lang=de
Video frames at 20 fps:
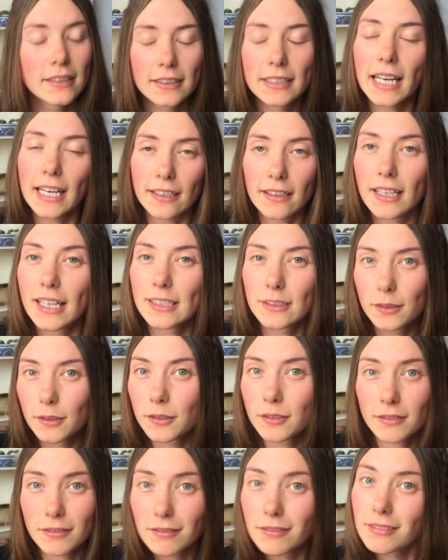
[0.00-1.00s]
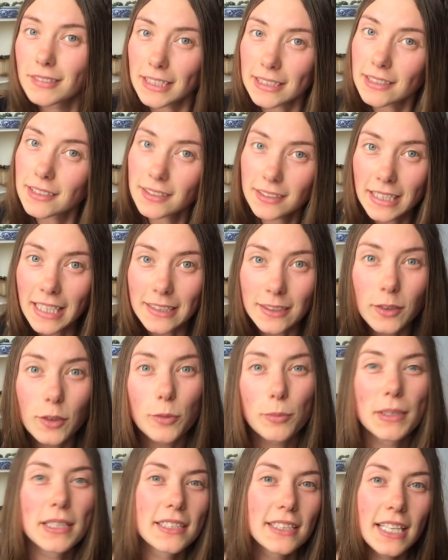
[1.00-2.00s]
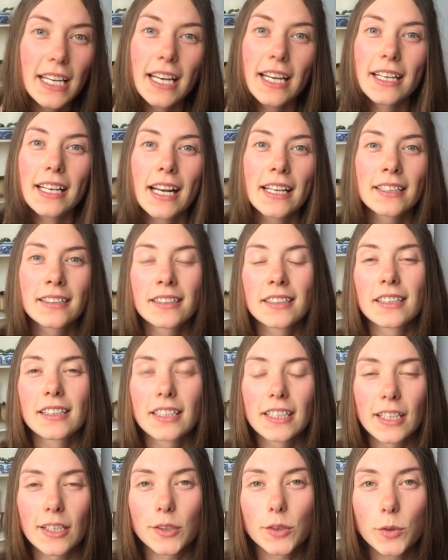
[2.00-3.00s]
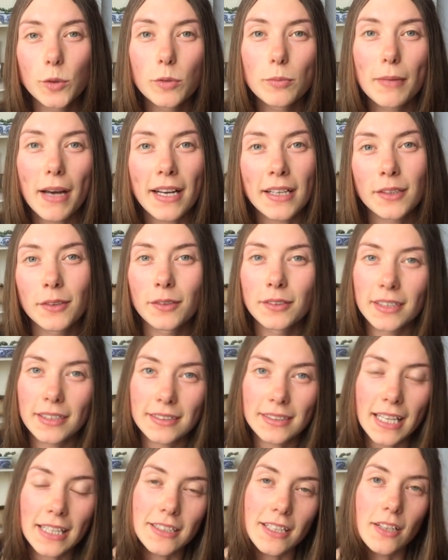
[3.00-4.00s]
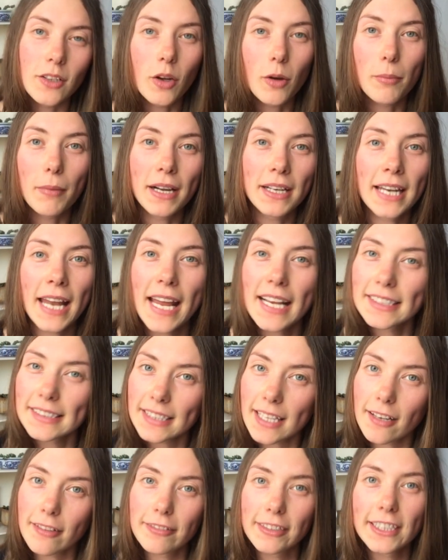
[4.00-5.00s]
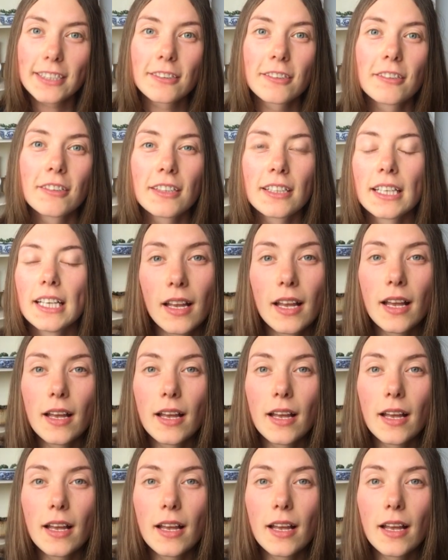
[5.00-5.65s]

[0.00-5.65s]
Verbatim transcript: ja, also das kannst du mit Tee dann genauso gut machen und das hat dann nochmal eine extra Wirkung.